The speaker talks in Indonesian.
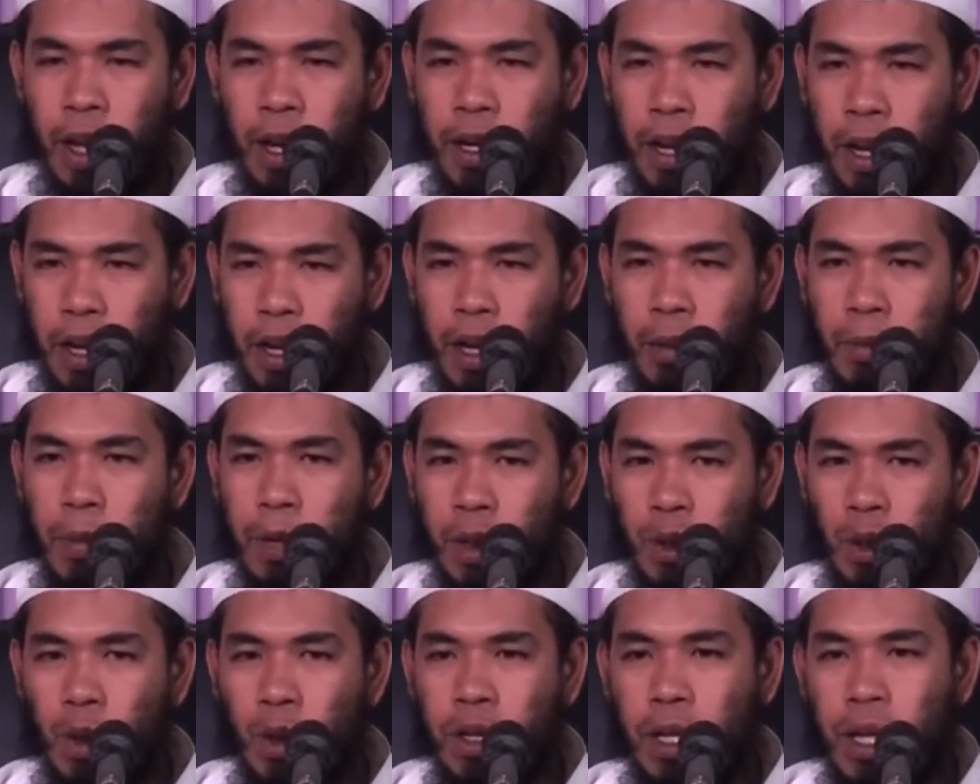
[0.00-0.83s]
Dan dia
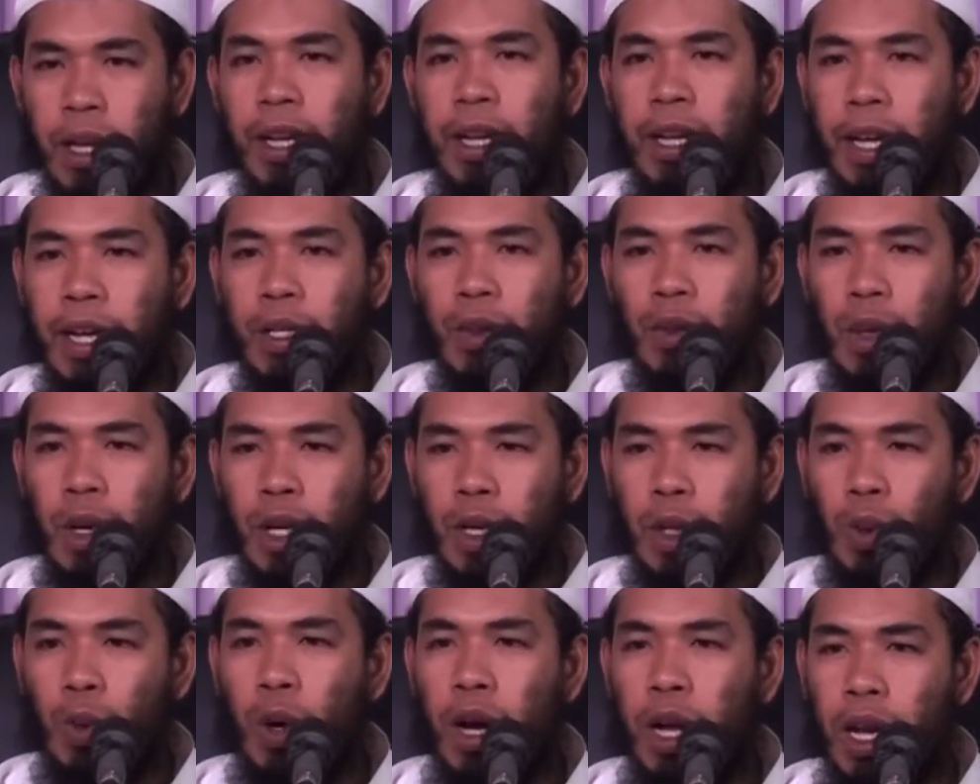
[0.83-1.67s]
masuk tadi niat
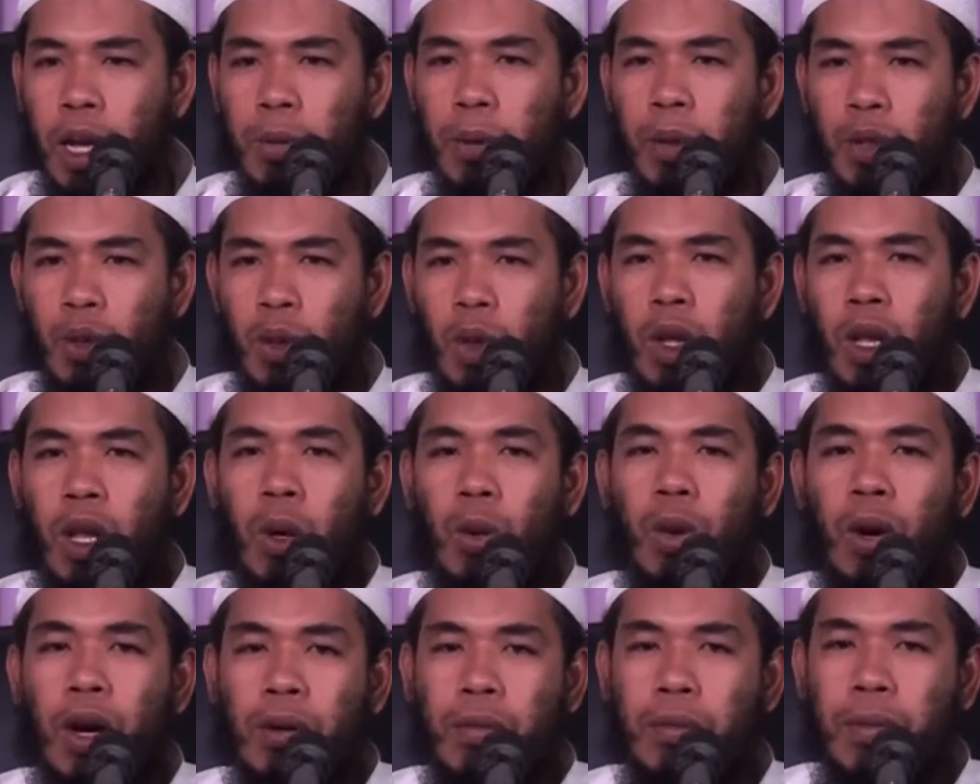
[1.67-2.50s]
sholat duha dia masuk
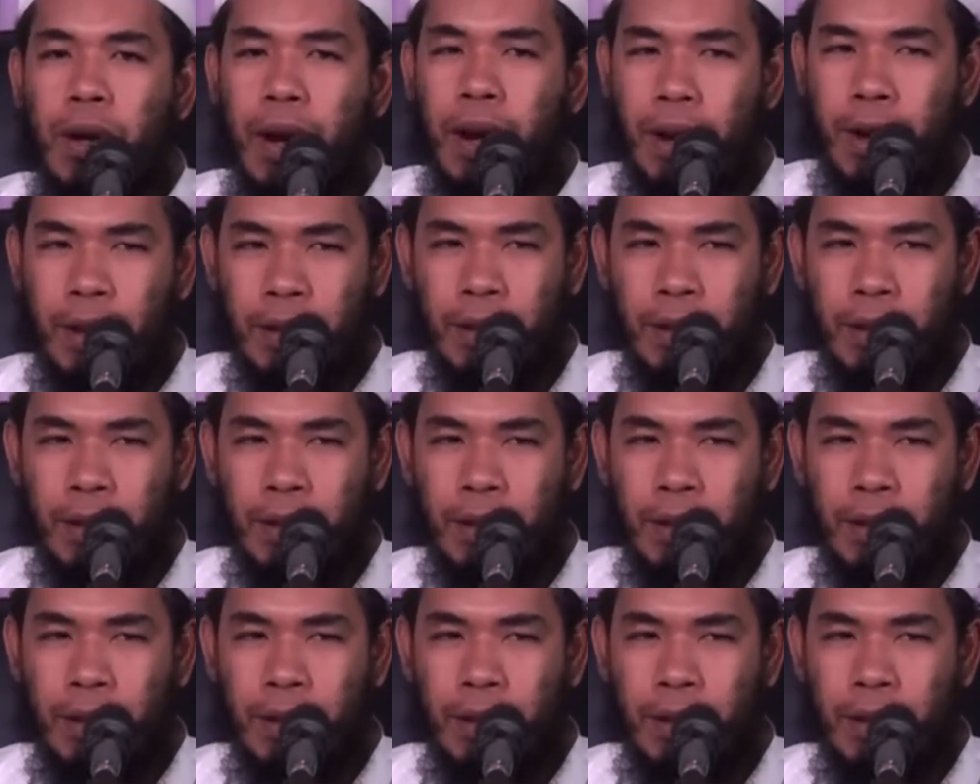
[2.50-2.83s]
Allahu Akbar.